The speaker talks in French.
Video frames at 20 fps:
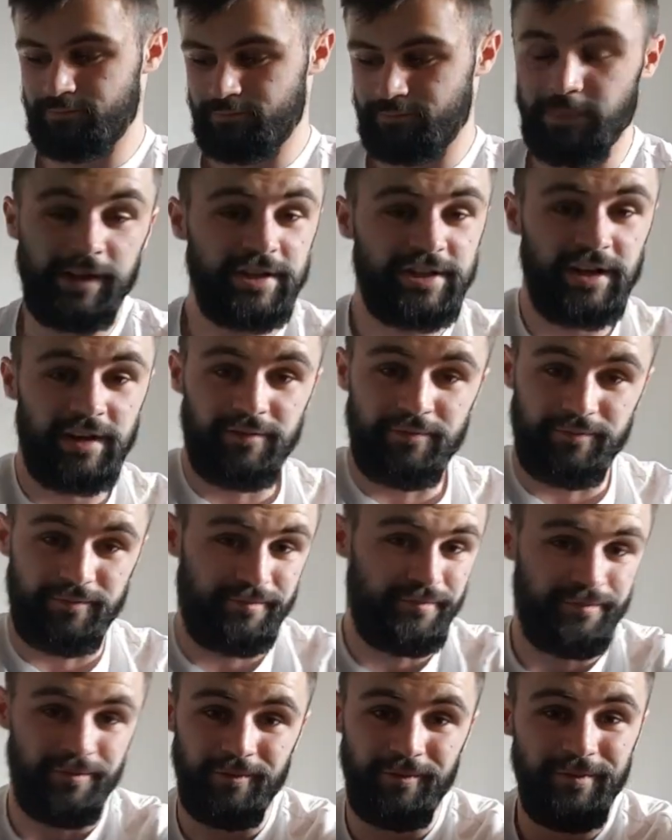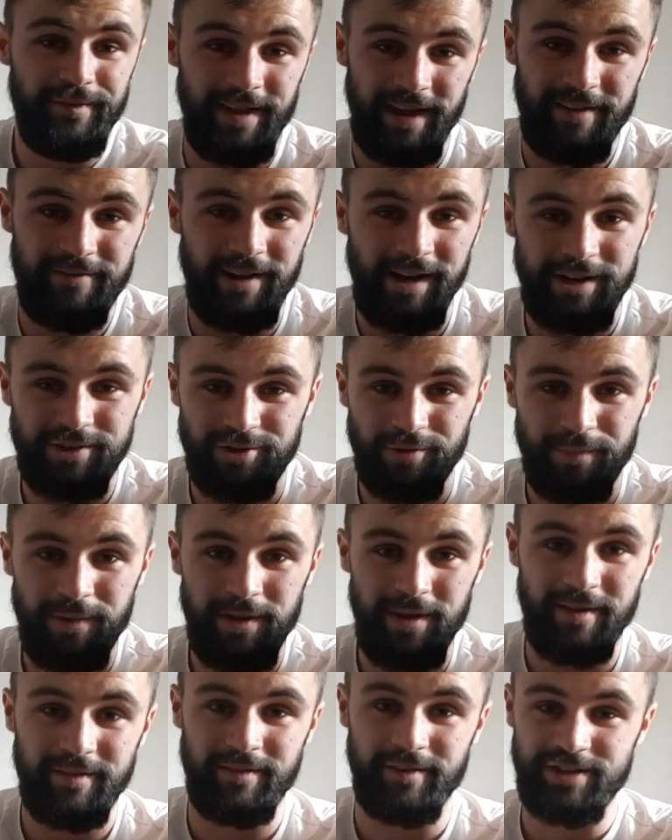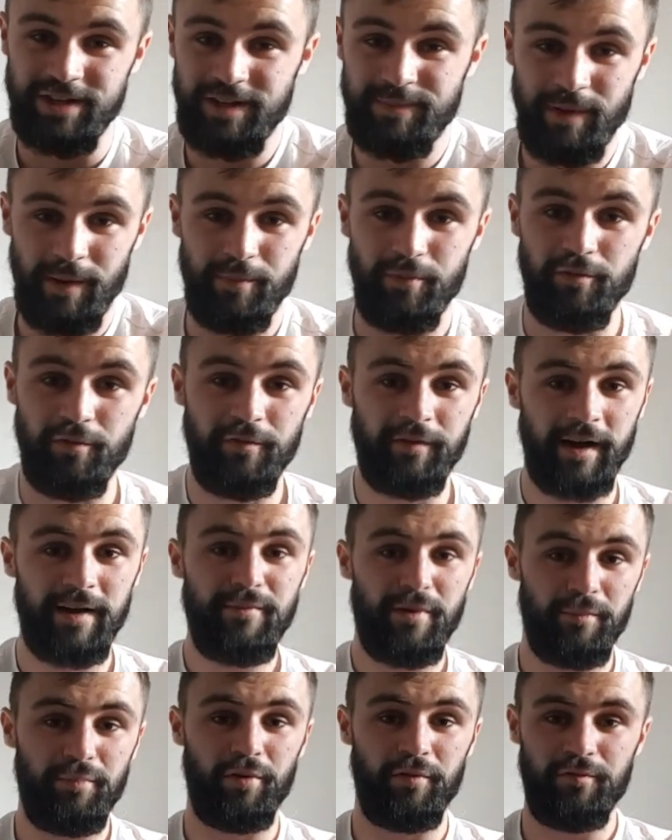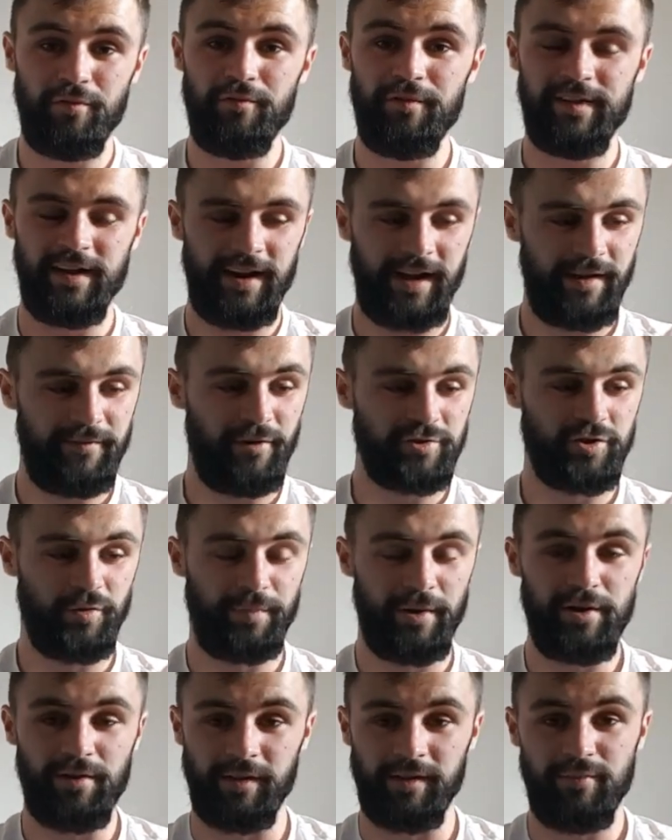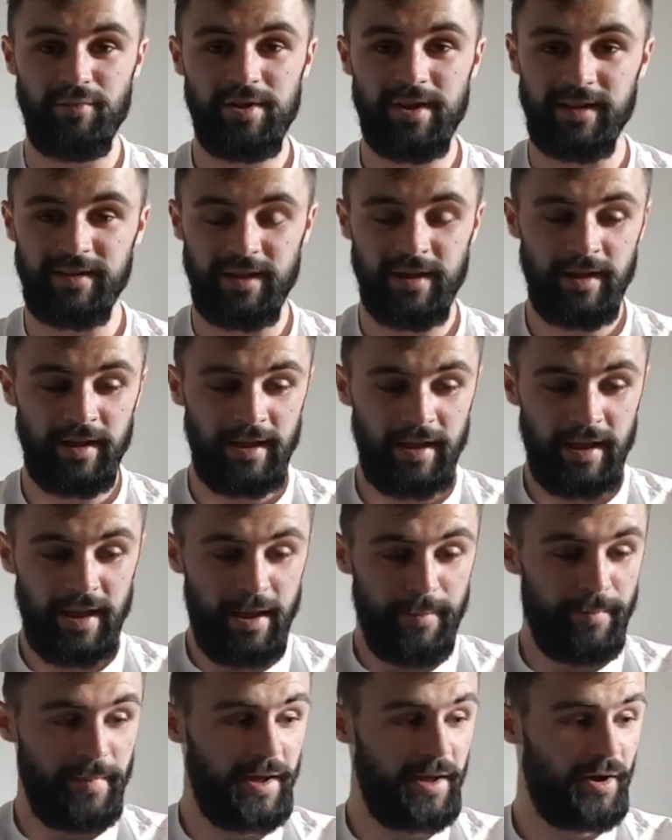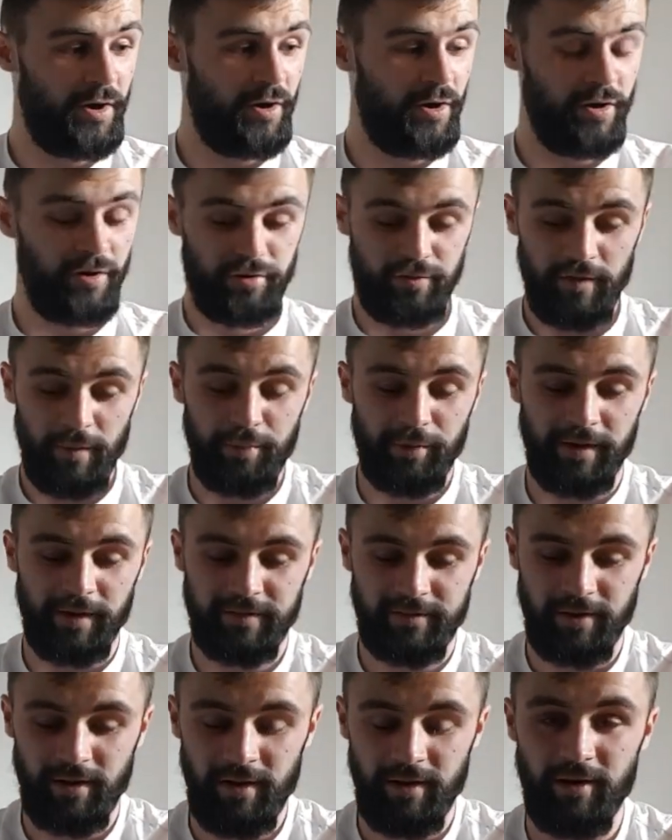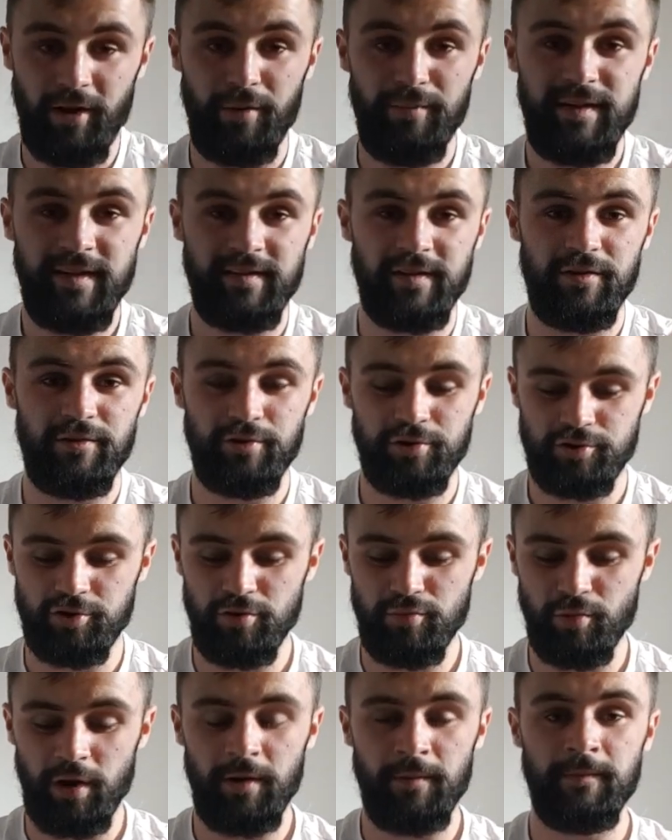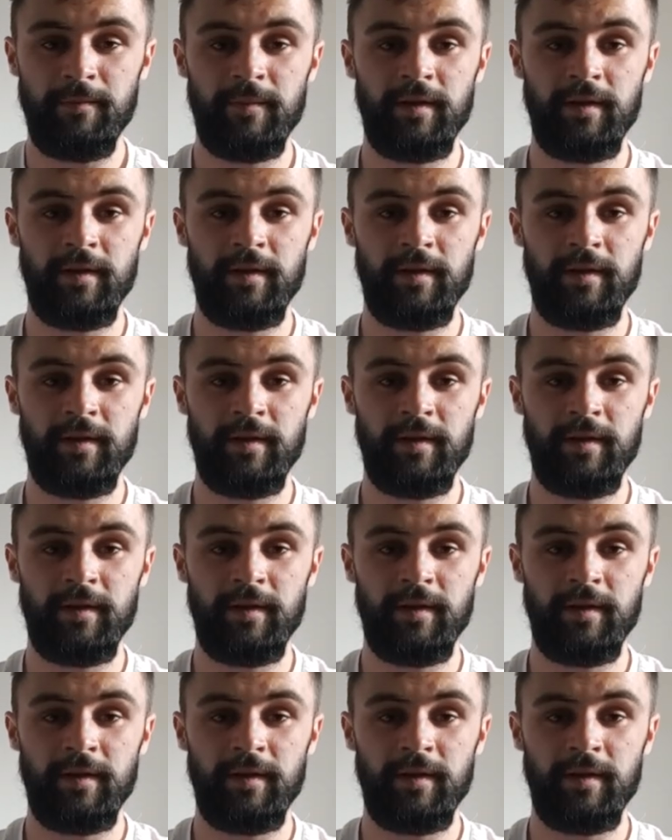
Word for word: bah déjà, faut que vous arriviez à la choper. Hein. J'espère que vous, vraiment pour vous que vous allez arriver à en choper une en début d'année. Mais euh, tu vois, pour l'instant, hormis ces deux jeux, moi,